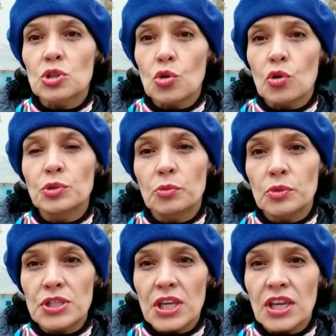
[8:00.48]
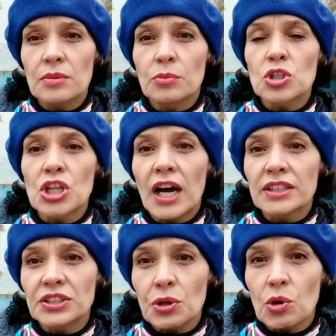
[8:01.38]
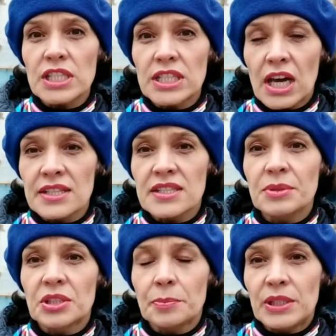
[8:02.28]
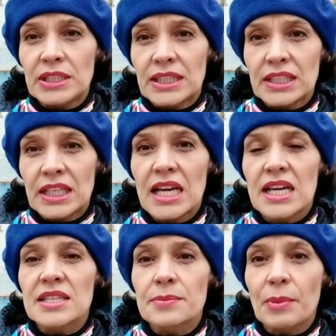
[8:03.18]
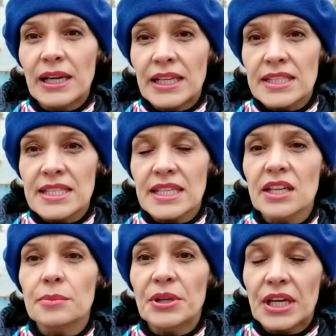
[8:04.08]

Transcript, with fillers: пешком до музея можно от трех станций метрополитена – Смоленская,